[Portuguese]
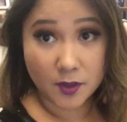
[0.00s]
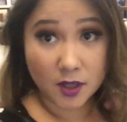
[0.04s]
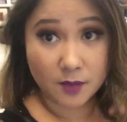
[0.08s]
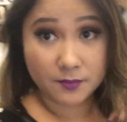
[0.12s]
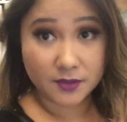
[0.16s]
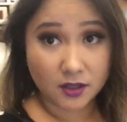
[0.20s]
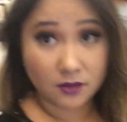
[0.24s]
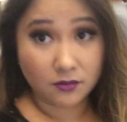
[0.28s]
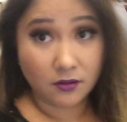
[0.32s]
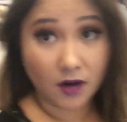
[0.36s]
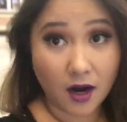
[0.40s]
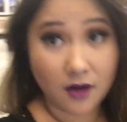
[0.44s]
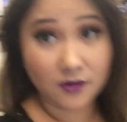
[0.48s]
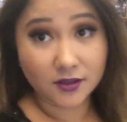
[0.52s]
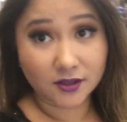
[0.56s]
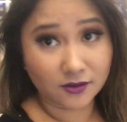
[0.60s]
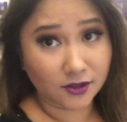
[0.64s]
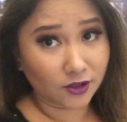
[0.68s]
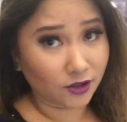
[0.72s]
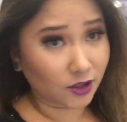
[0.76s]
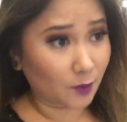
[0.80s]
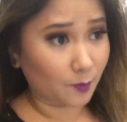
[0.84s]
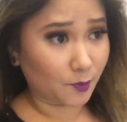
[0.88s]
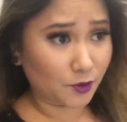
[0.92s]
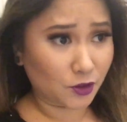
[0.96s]
pub qual, não
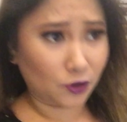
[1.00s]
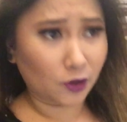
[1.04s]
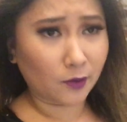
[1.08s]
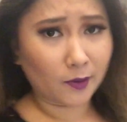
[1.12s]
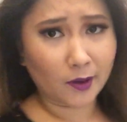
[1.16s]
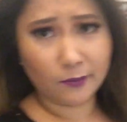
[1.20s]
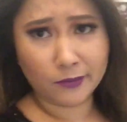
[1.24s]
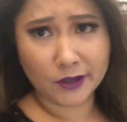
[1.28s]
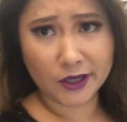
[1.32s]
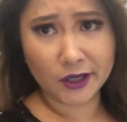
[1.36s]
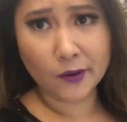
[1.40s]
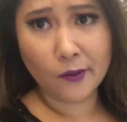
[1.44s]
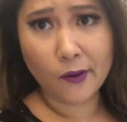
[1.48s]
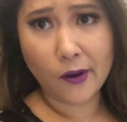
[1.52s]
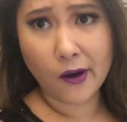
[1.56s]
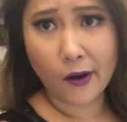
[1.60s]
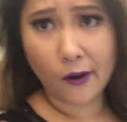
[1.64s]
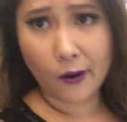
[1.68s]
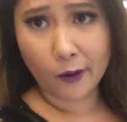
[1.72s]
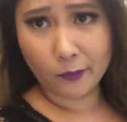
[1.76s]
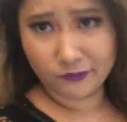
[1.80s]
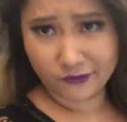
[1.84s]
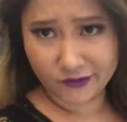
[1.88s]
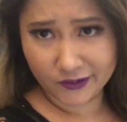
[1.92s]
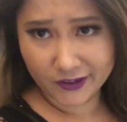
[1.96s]
deu tempo de tomar banho,
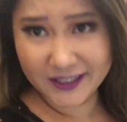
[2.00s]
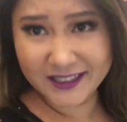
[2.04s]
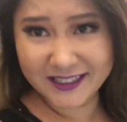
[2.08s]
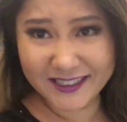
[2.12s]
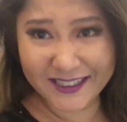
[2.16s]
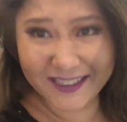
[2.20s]
óbvio,